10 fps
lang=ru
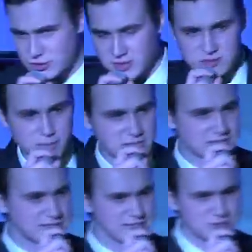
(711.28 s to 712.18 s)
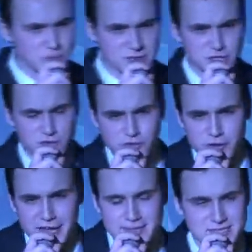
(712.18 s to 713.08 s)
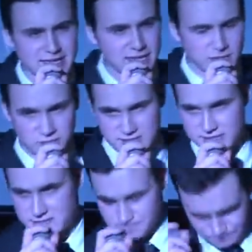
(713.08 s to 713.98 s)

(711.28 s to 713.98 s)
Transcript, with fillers: долго это все происходило, и все по ничего, но рядом стоял ее отец.